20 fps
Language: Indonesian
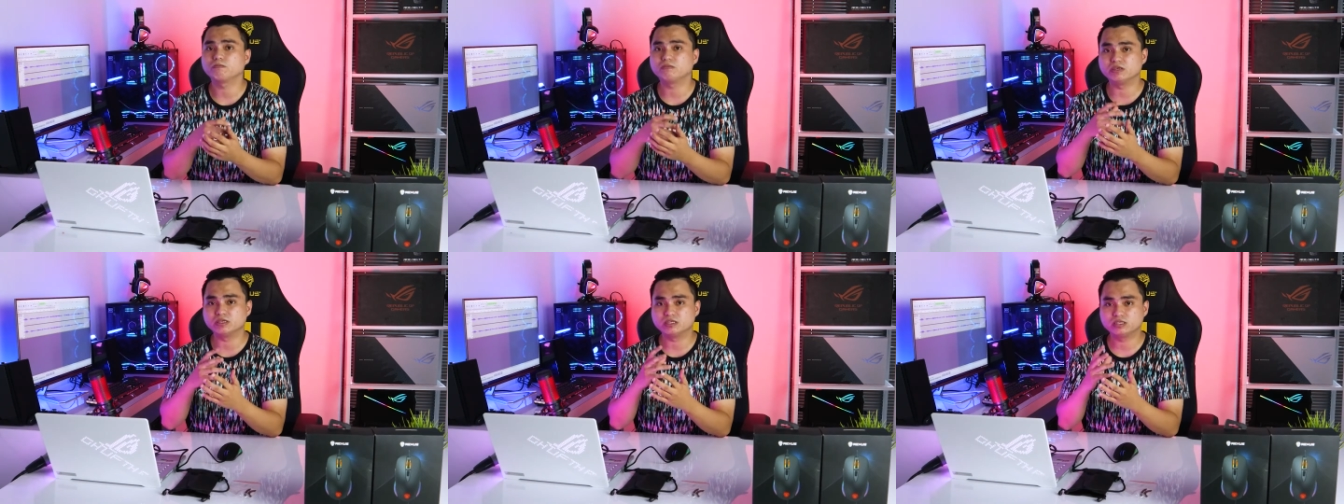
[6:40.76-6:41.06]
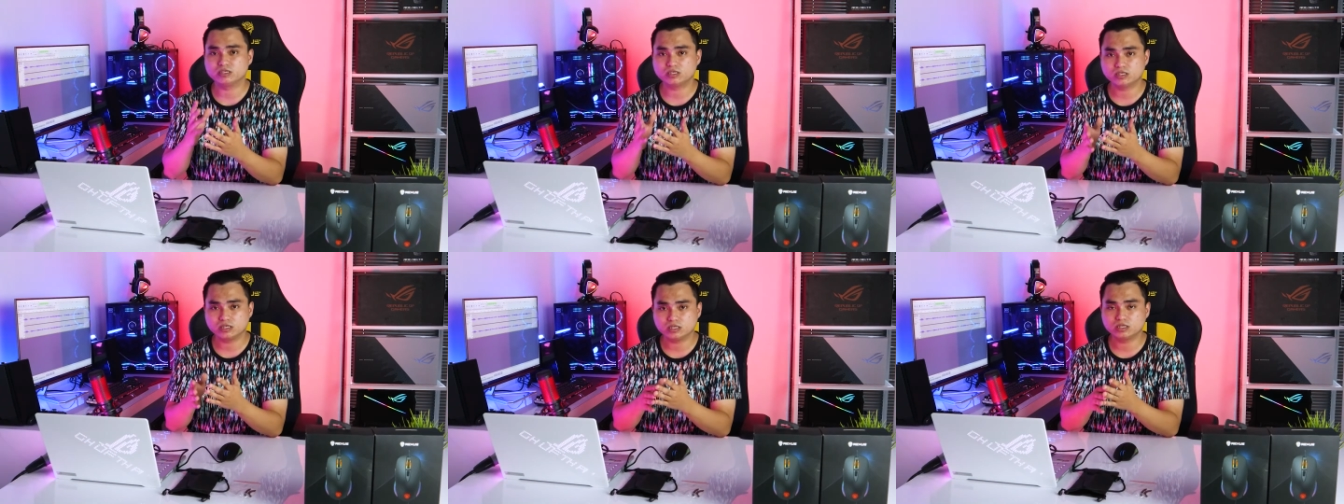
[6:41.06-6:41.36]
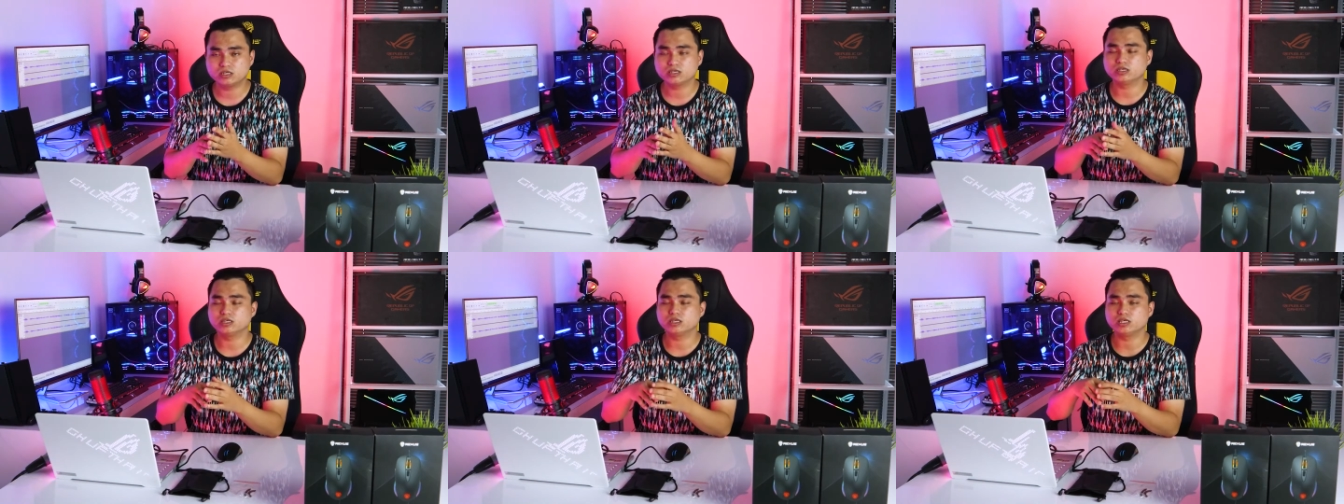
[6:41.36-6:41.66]

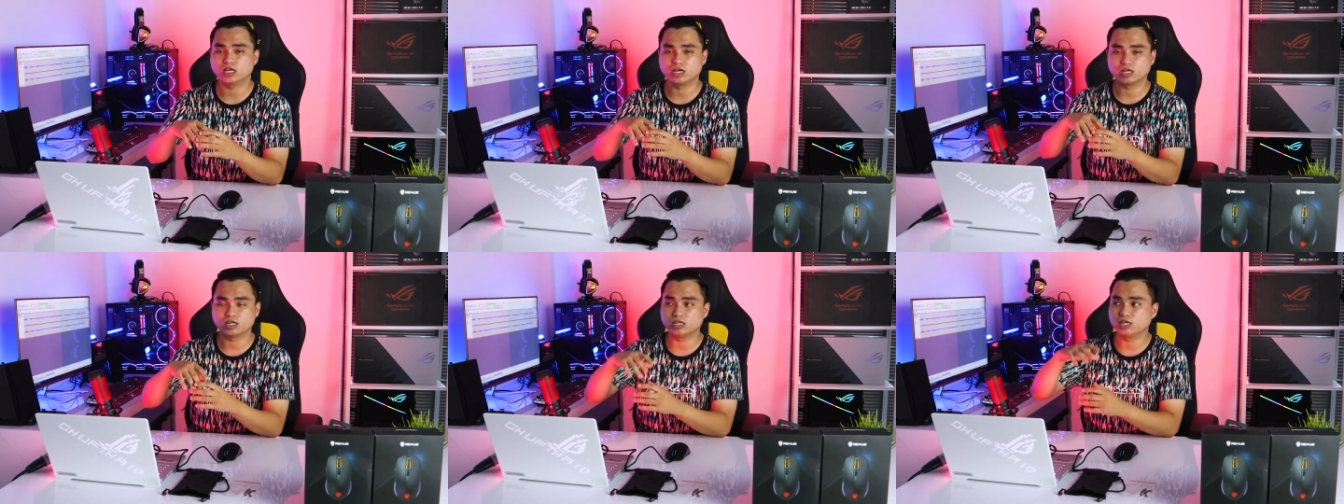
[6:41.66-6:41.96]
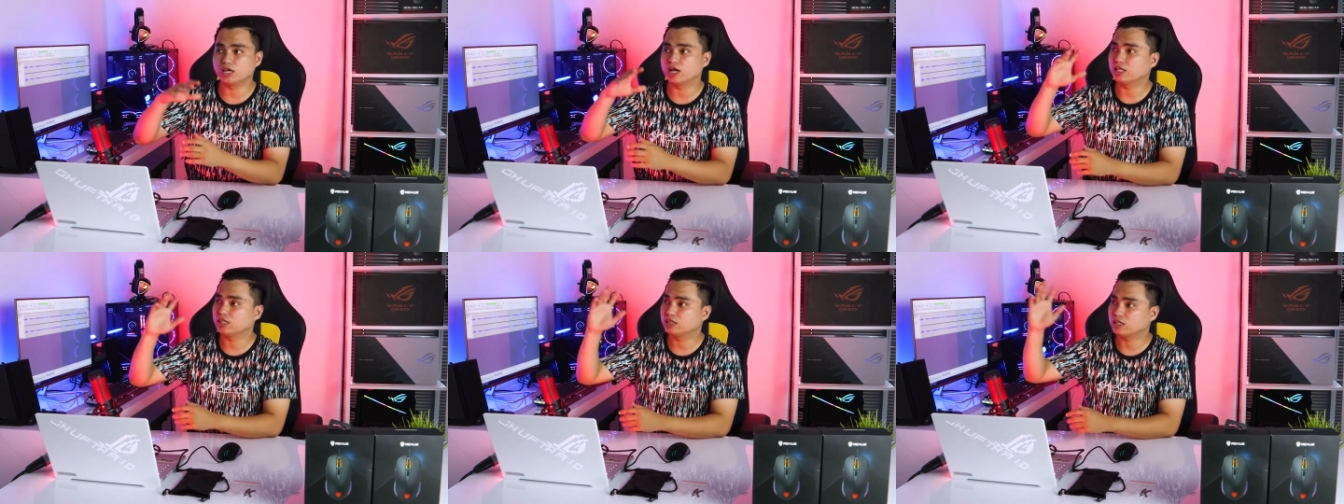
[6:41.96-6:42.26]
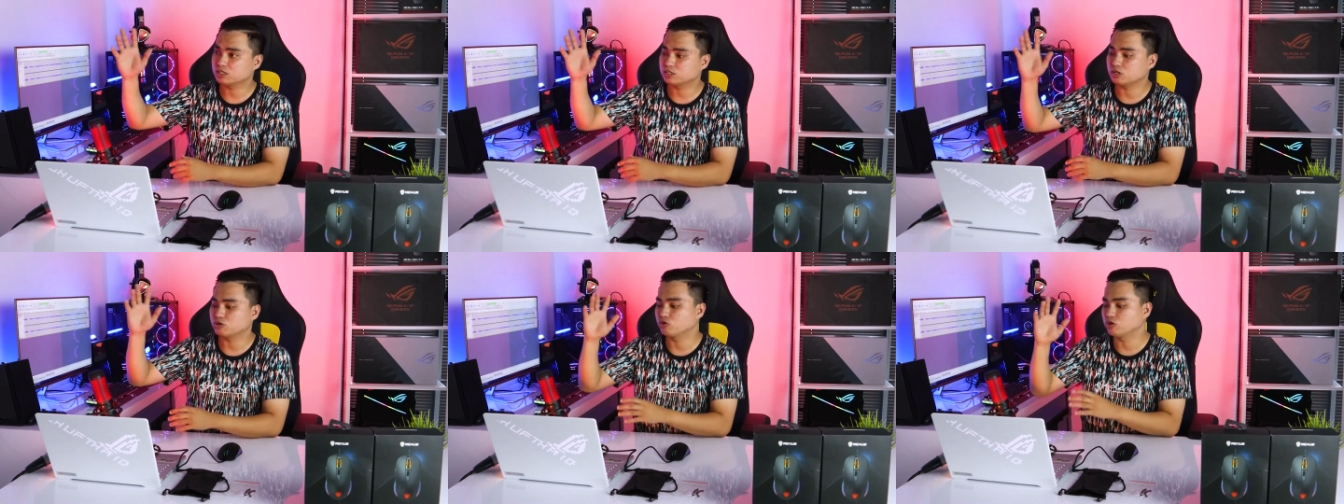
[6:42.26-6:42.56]
PC yang di
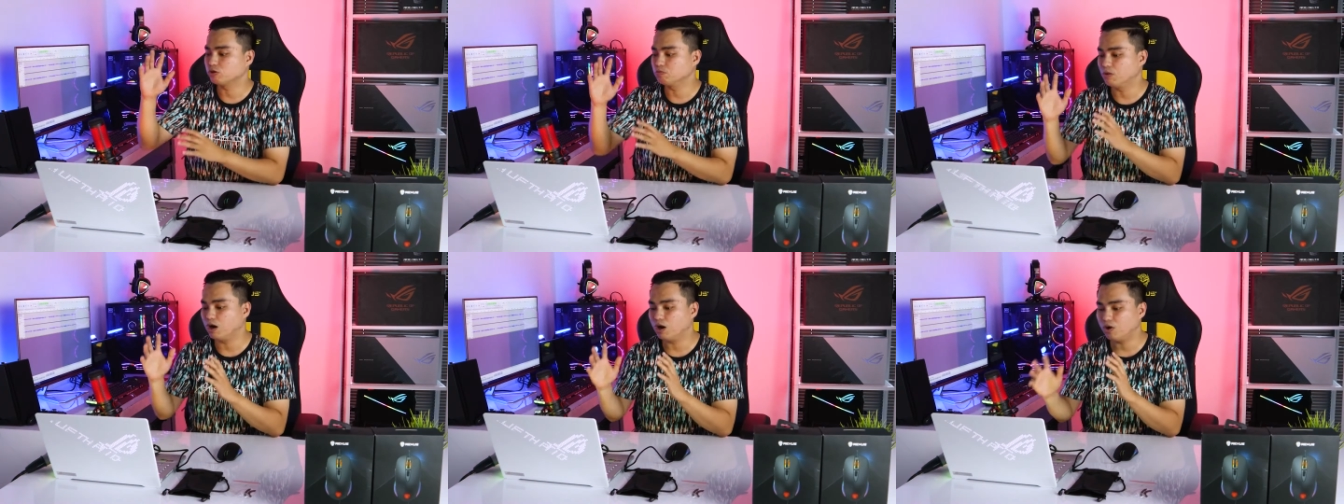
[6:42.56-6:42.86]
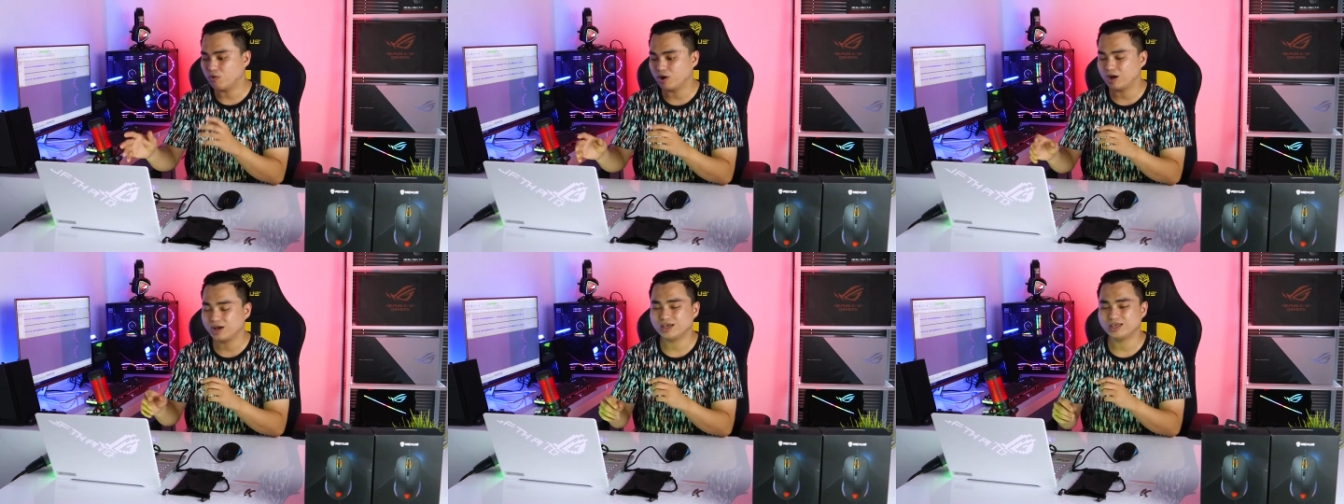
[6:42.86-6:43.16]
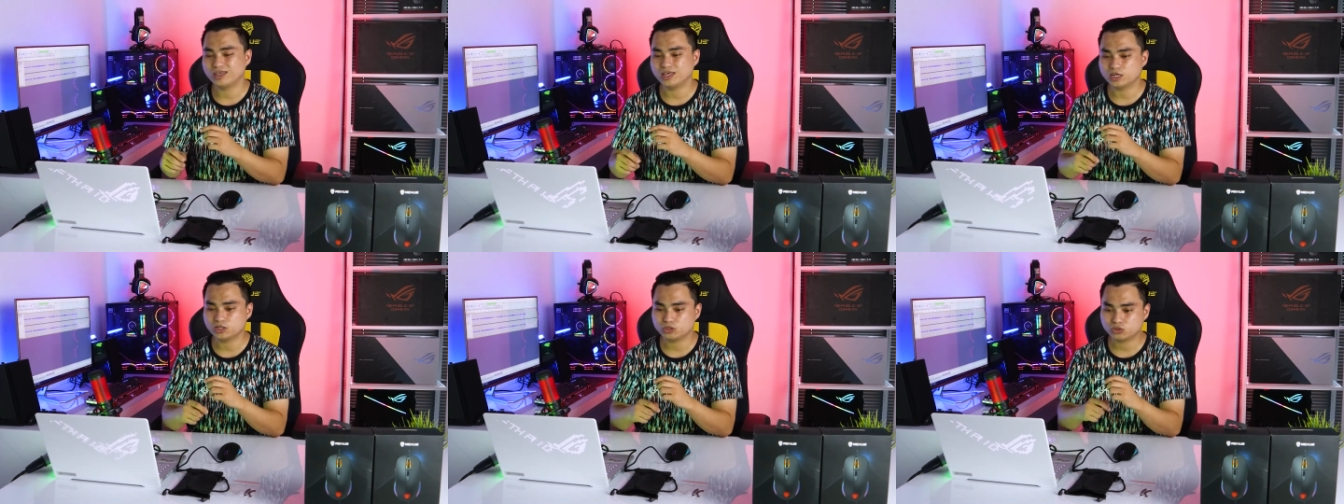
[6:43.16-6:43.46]
atas atau di bawah
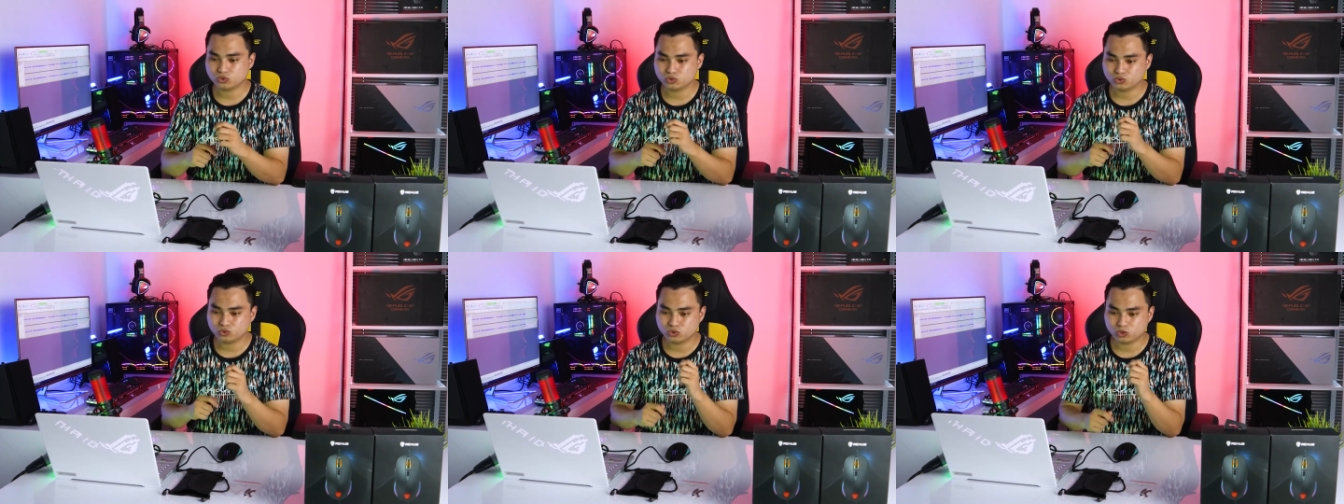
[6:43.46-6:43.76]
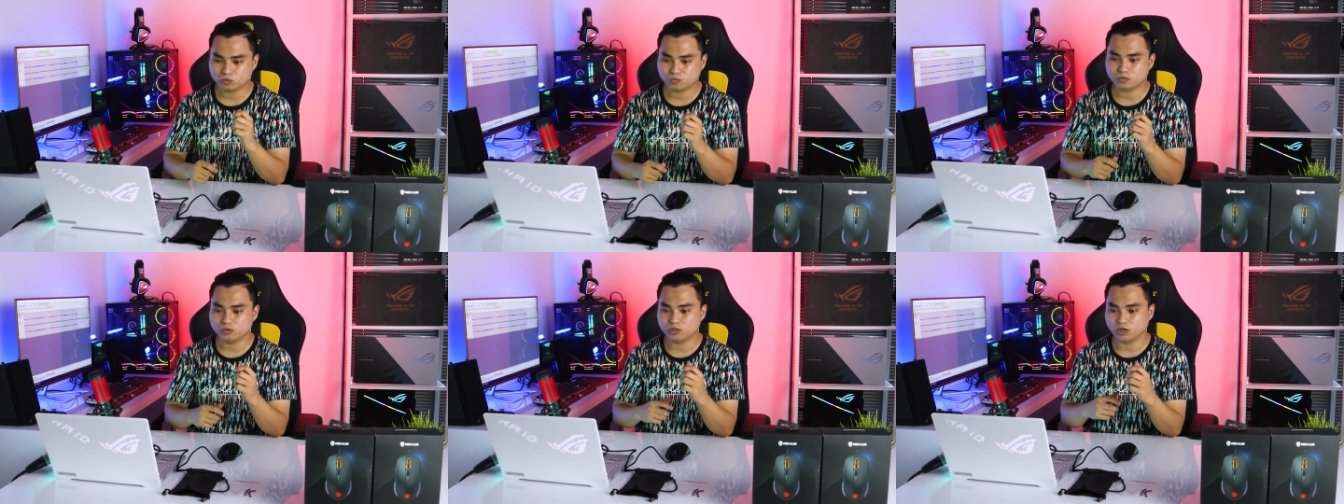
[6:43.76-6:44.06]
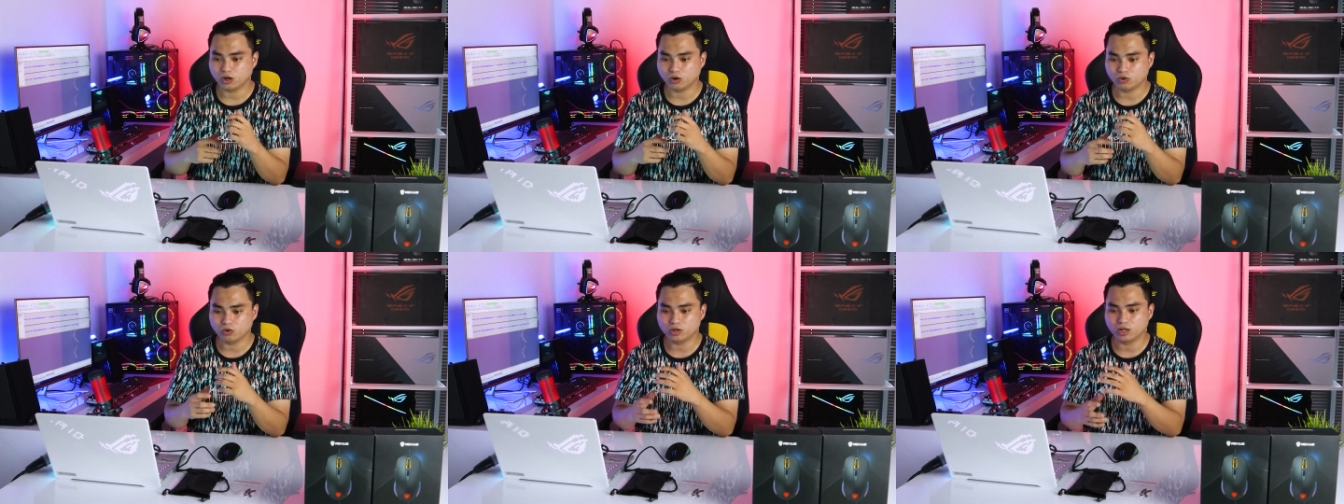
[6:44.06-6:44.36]
yang cukup
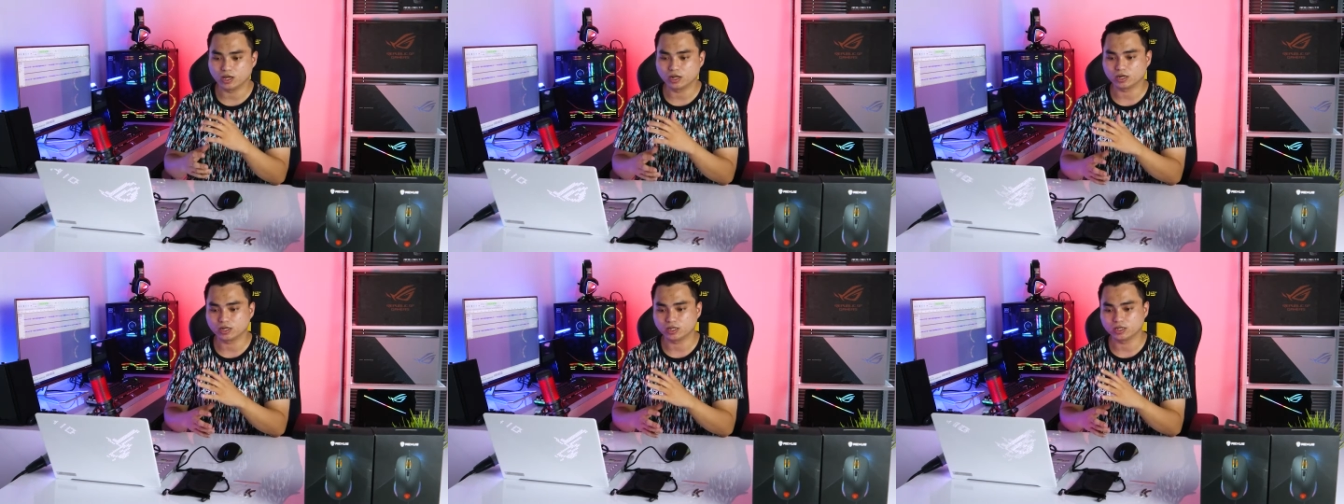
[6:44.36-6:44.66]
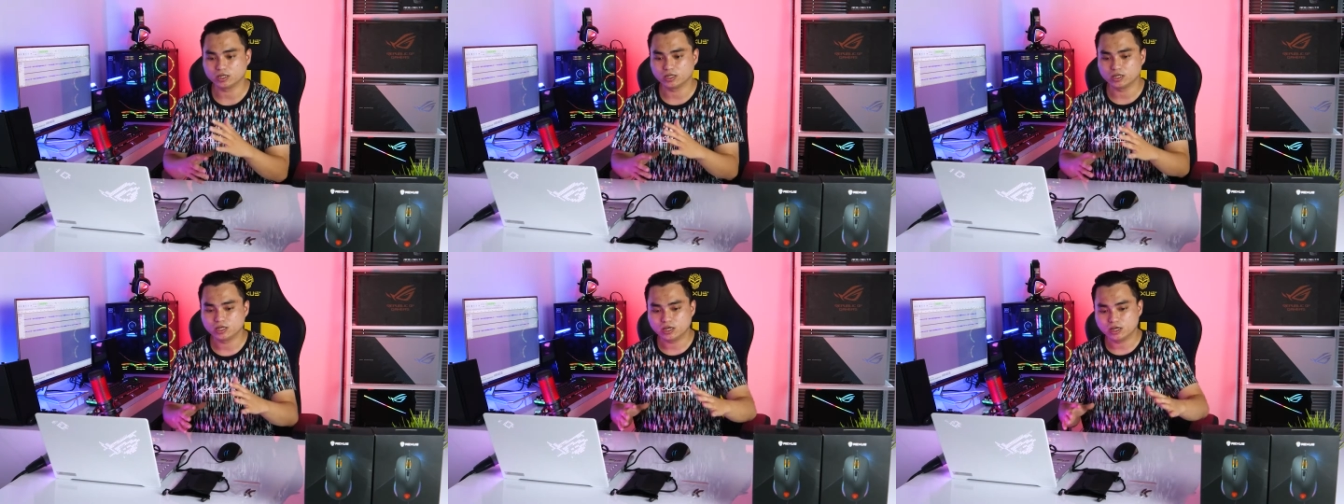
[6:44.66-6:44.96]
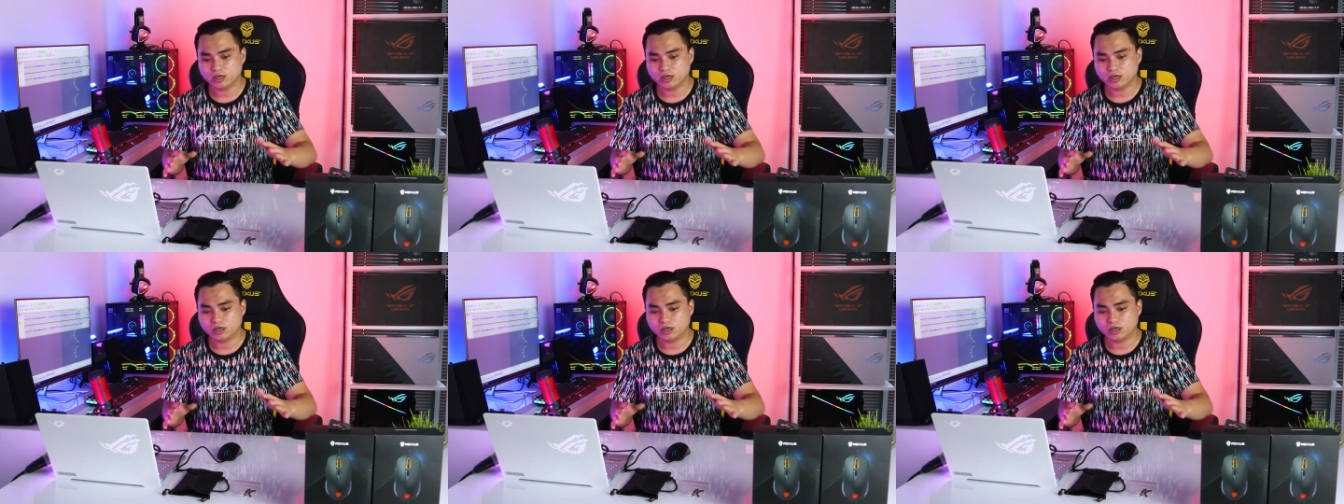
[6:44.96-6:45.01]
jauh dari